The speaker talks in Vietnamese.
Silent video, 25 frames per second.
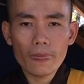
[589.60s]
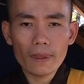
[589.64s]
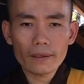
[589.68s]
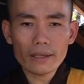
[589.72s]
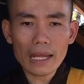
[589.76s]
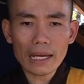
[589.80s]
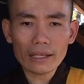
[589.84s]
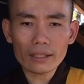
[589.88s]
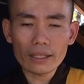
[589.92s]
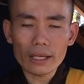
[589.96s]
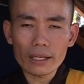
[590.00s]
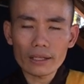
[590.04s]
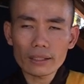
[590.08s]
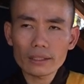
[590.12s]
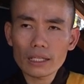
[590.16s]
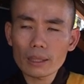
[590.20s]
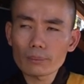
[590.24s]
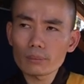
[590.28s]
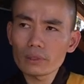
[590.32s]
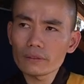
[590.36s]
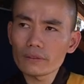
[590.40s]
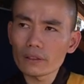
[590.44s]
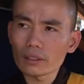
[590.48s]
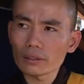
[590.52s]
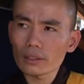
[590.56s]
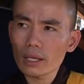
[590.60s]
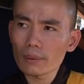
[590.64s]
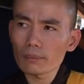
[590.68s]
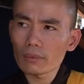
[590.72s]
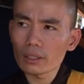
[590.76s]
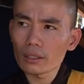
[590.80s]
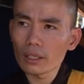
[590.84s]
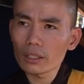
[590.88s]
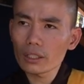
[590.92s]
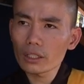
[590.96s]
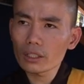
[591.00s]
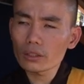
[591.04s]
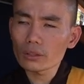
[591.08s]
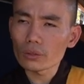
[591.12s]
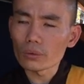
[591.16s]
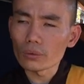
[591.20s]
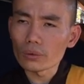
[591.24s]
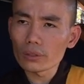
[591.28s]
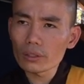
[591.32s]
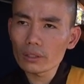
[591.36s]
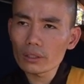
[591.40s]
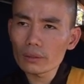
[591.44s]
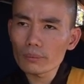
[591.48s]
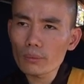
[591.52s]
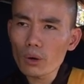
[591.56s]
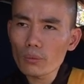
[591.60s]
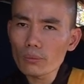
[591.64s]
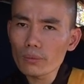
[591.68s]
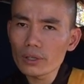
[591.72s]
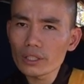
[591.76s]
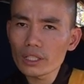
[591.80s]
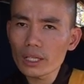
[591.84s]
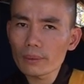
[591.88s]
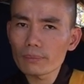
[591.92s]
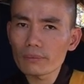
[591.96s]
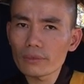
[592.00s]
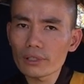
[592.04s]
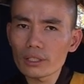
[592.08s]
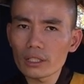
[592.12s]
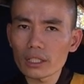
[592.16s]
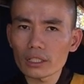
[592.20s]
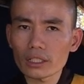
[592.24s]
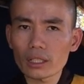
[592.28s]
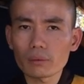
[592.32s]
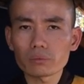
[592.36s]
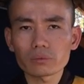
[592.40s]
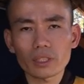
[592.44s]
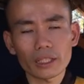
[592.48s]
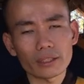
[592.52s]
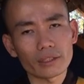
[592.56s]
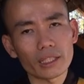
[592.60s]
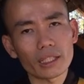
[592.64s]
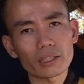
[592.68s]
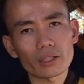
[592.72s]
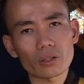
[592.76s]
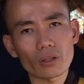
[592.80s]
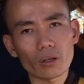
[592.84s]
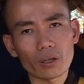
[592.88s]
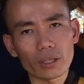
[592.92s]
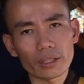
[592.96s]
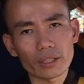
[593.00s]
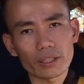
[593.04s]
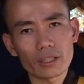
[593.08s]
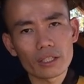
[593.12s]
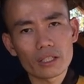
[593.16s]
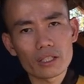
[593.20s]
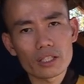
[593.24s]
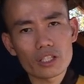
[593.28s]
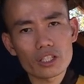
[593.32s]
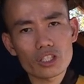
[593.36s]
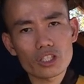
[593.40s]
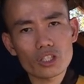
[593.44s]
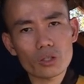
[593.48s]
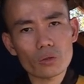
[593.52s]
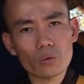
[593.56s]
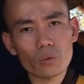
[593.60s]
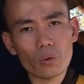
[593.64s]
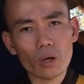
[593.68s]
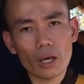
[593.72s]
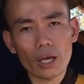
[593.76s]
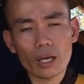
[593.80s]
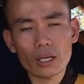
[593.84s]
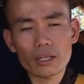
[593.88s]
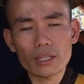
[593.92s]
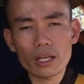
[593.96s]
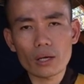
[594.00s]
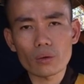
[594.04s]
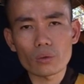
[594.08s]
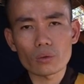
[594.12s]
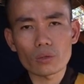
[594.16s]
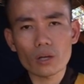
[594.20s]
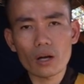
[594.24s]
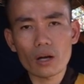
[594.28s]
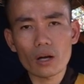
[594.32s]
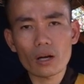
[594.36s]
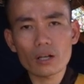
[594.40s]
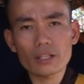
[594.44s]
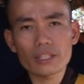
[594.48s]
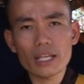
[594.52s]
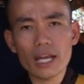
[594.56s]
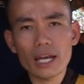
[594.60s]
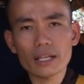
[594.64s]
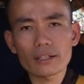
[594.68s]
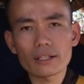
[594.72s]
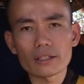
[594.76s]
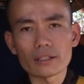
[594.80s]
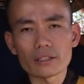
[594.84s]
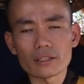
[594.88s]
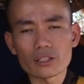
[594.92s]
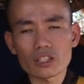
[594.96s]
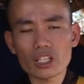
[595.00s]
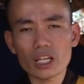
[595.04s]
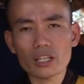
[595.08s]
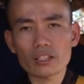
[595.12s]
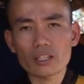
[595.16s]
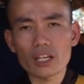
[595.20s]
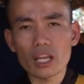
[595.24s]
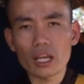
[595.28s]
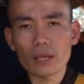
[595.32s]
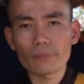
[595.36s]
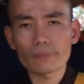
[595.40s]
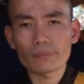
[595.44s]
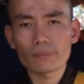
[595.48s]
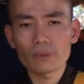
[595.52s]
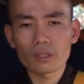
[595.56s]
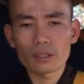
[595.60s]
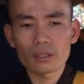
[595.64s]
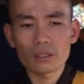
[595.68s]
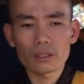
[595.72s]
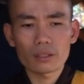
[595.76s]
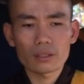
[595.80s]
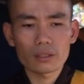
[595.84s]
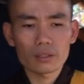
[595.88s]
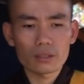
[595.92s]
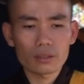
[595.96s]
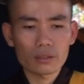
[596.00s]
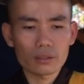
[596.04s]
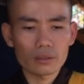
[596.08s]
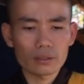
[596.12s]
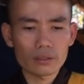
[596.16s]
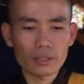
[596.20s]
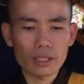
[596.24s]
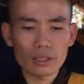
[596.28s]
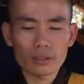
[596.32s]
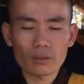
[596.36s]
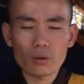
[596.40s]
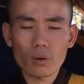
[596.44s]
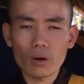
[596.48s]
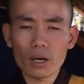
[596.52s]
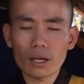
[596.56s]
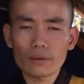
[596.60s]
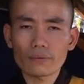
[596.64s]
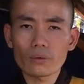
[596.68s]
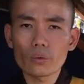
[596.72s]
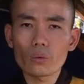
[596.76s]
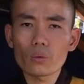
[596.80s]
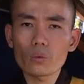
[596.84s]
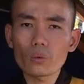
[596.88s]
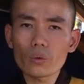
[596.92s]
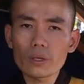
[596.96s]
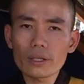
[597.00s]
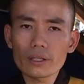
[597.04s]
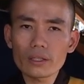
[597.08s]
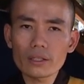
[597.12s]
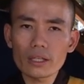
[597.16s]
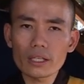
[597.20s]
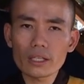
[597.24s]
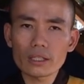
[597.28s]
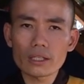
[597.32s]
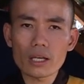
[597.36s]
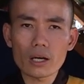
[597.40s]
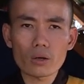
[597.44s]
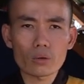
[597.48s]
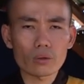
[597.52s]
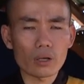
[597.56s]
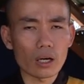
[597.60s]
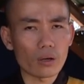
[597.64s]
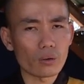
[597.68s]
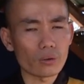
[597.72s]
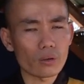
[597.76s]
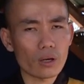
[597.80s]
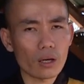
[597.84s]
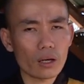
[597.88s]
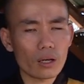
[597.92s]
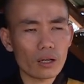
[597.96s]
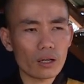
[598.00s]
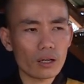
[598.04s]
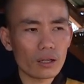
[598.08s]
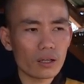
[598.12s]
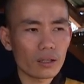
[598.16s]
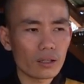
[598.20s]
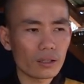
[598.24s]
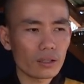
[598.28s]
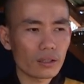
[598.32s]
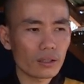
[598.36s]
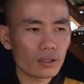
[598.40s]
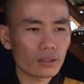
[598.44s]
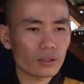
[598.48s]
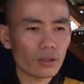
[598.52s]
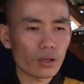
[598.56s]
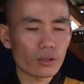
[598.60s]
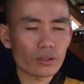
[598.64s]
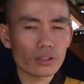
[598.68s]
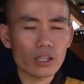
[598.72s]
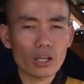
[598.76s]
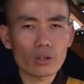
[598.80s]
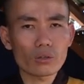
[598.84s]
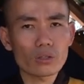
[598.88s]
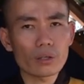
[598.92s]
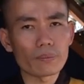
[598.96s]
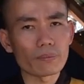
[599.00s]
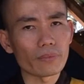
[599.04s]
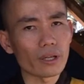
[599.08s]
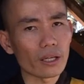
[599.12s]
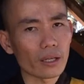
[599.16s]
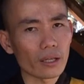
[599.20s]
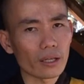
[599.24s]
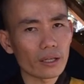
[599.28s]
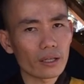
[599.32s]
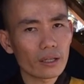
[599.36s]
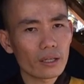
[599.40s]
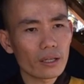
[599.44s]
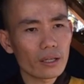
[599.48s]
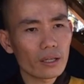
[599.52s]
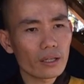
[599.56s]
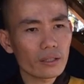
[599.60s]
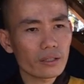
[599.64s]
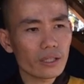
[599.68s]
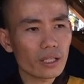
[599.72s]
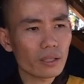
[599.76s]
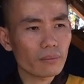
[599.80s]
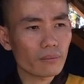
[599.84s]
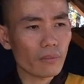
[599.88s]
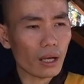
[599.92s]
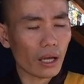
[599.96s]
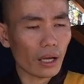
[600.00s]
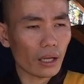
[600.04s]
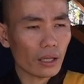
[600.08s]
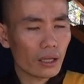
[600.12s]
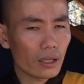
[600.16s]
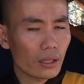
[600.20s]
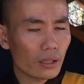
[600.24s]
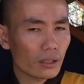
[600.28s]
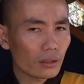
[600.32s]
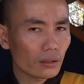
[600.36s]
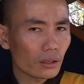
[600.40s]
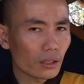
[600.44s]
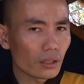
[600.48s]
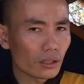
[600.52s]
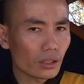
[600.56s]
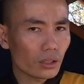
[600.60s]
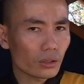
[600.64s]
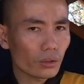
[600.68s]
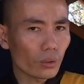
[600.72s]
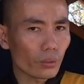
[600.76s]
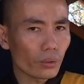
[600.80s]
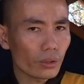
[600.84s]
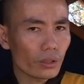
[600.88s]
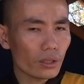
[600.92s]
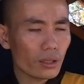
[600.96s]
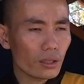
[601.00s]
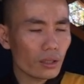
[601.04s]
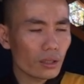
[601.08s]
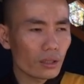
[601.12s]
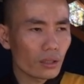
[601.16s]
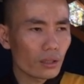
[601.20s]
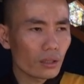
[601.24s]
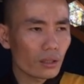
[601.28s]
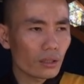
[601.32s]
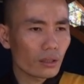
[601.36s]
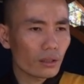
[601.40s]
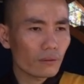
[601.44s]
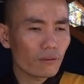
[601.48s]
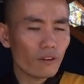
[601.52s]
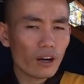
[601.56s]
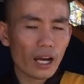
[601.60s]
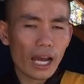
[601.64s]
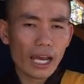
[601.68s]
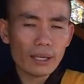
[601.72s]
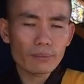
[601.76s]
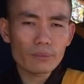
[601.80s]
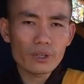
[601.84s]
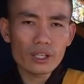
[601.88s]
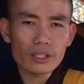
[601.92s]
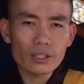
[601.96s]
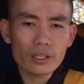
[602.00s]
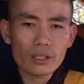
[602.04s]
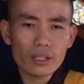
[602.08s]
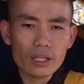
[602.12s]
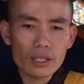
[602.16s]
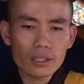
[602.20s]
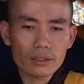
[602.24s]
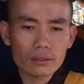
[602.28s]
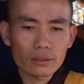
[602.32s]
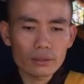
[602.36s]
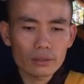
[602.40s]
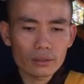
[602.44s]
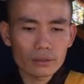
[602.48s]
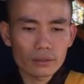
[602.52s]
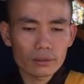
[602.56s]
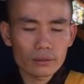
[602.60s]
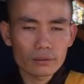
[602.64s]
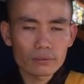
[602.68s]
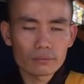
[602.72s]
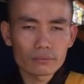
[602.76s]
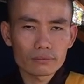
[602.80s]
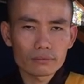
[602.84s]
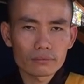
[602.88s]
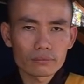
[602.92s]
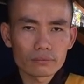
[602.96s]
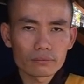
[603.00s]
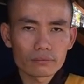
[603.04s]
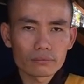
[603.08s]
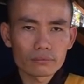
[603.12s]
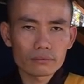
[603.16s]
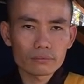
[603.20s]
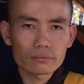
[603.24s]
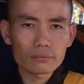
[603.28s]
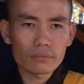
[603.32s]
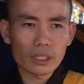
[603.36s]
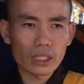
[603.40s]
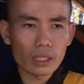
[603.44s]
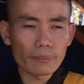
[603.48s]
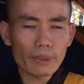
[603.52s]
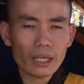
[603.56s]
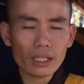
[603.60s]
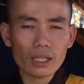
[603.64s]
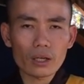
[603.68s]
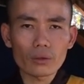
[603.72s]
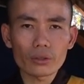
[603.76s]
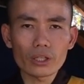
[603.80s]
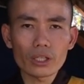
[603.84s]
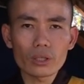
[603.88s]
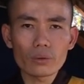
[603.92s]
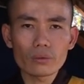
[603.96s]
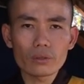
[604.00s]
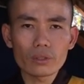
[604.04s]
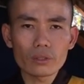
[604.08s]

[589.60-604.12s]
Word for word: đáng lẽ nó 50% là đến cái tuổi 40 50 là công thành danh tội sức khỏe giàu có gia đình sắc đẹp danh hoa phú quý thi đâu đậu đó con cháu đùm đề nhưng mà từ cái tuổi có 20 trở lên mình đã bắt đầu yêu